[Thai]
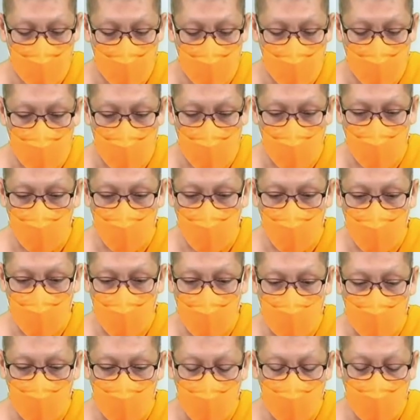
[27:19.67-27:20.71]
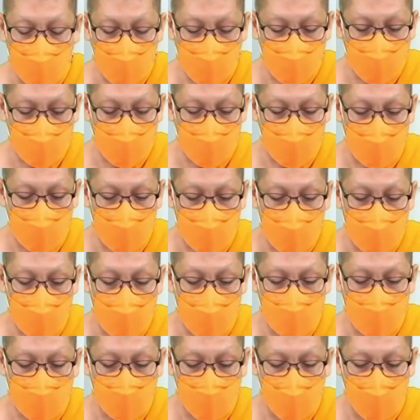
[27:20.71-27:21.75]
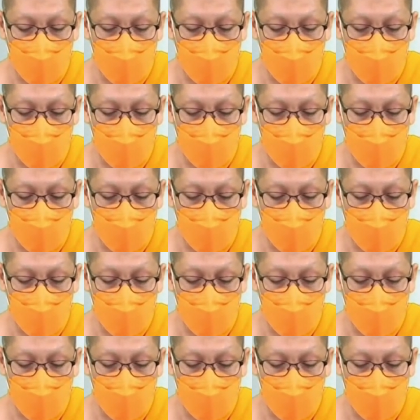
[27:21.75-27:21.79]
ข่าวแรกเนาะ คณะสง